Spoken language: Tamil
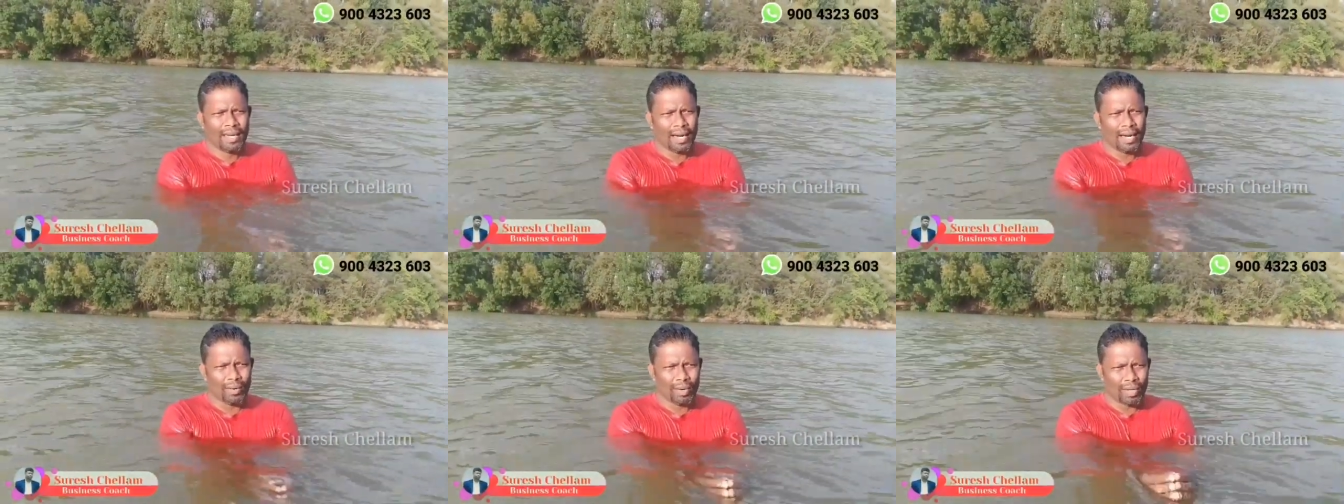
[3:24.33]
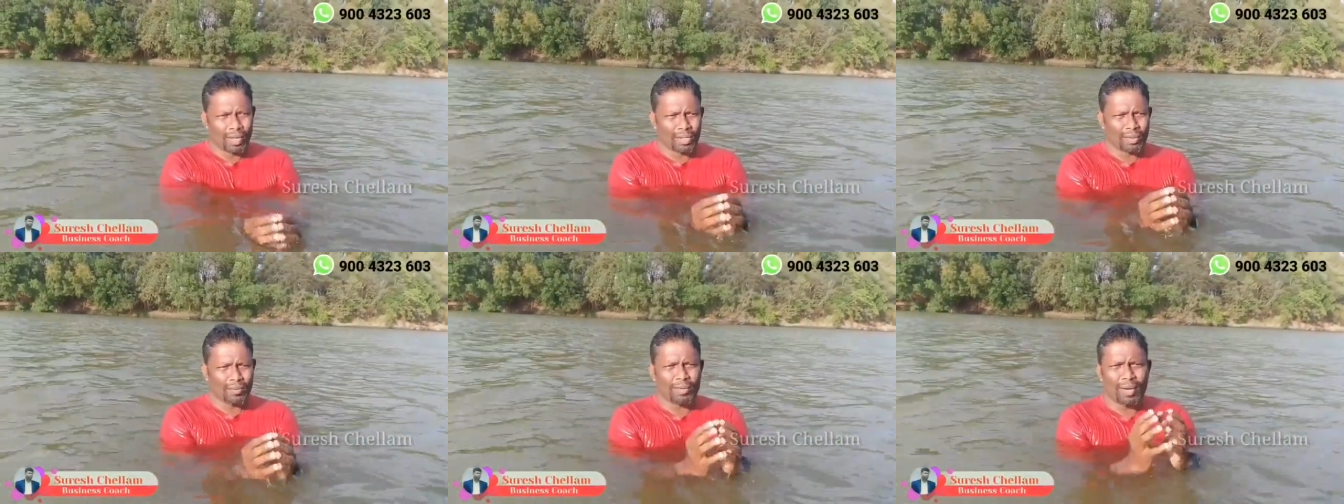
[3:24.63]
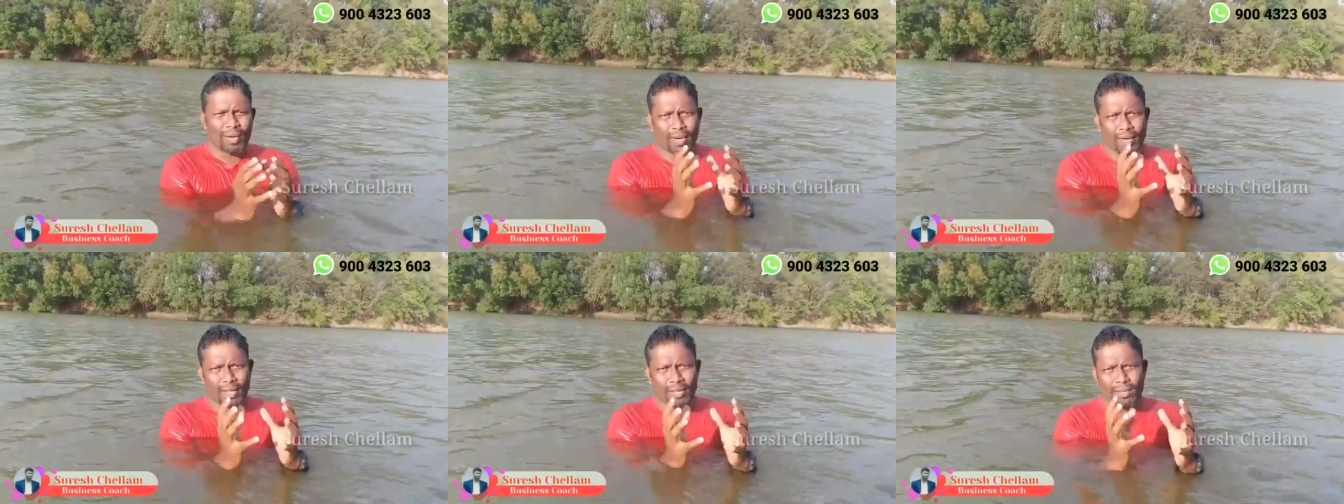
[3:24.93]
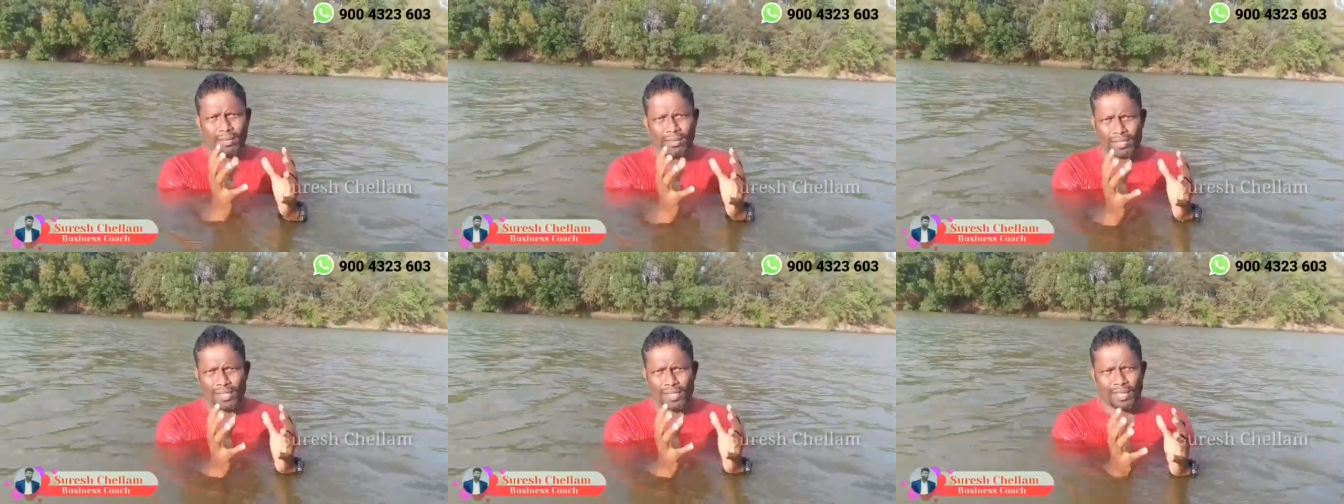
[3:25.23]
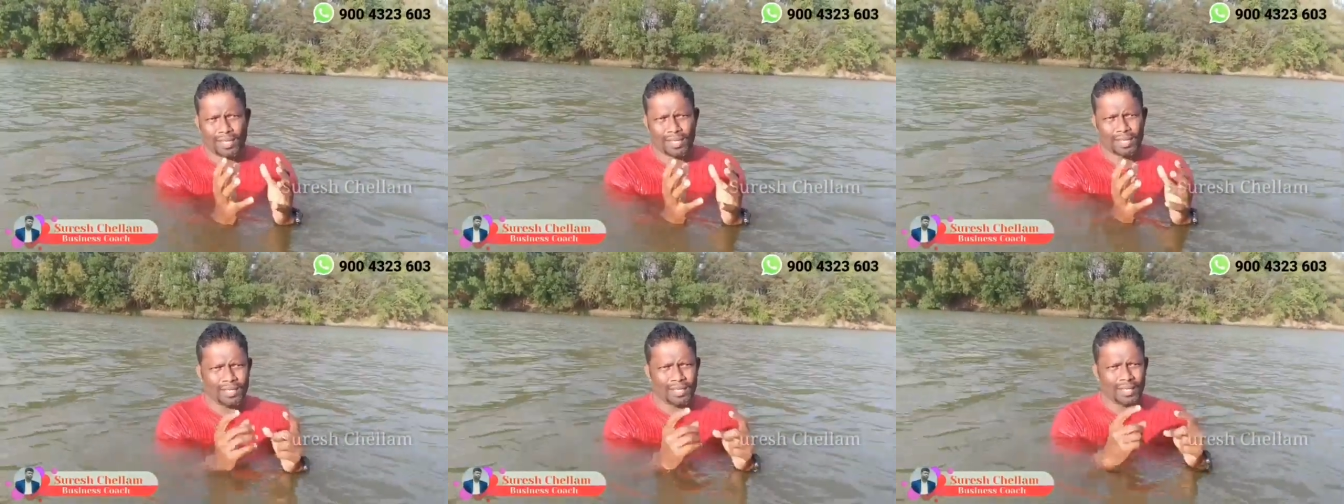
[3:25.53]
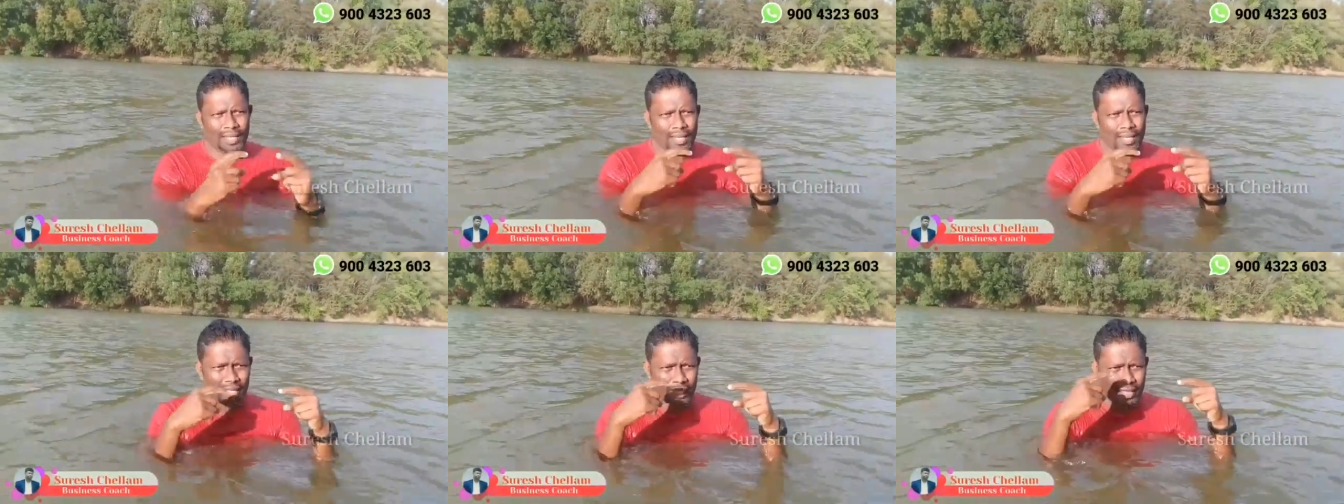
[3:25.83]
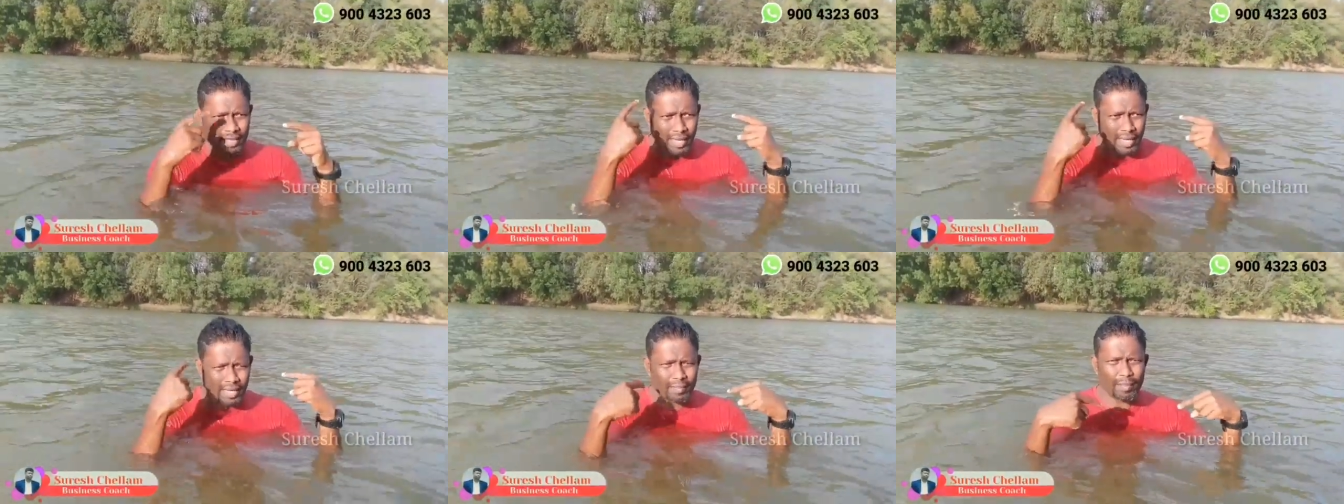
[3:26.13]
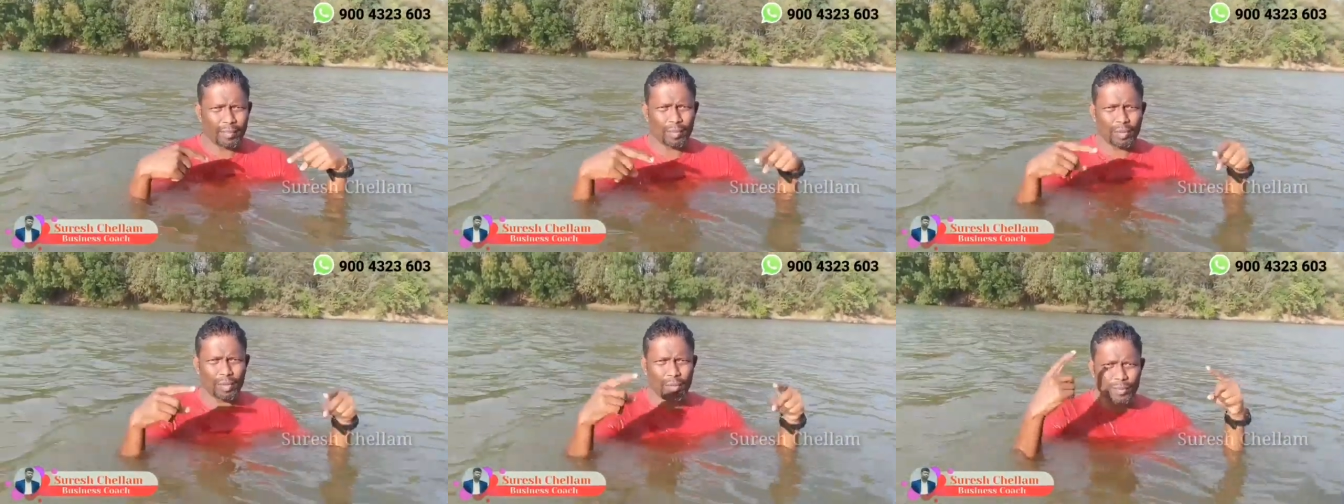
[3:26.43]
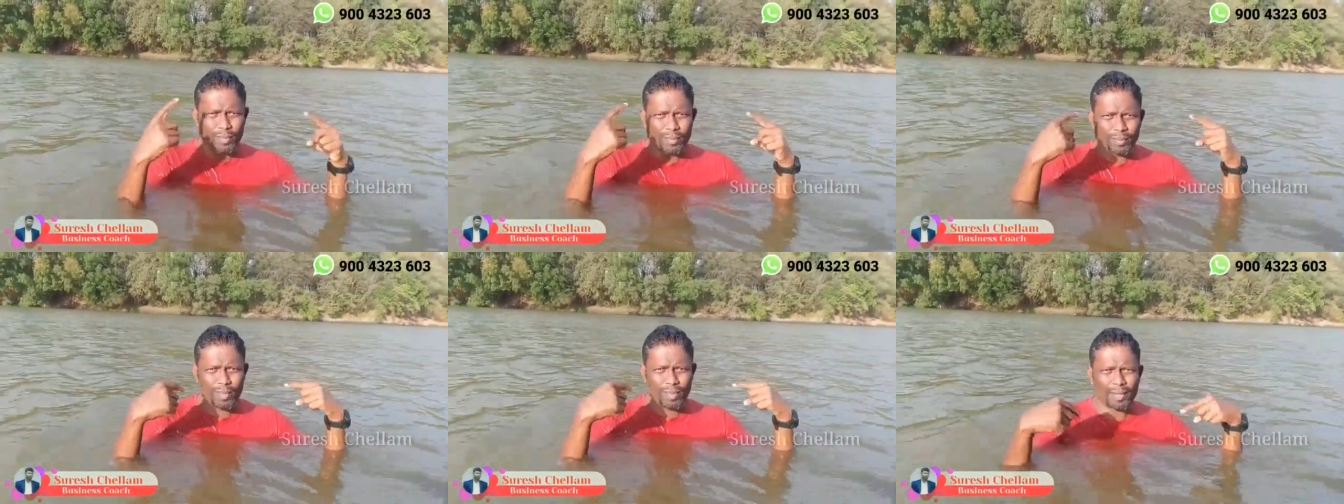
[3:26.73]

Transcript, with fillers: அவங்களுக்கு ஏதோ பிளட்டில் ஏதோ விஷயம் இருக்குது தினமும் புது புது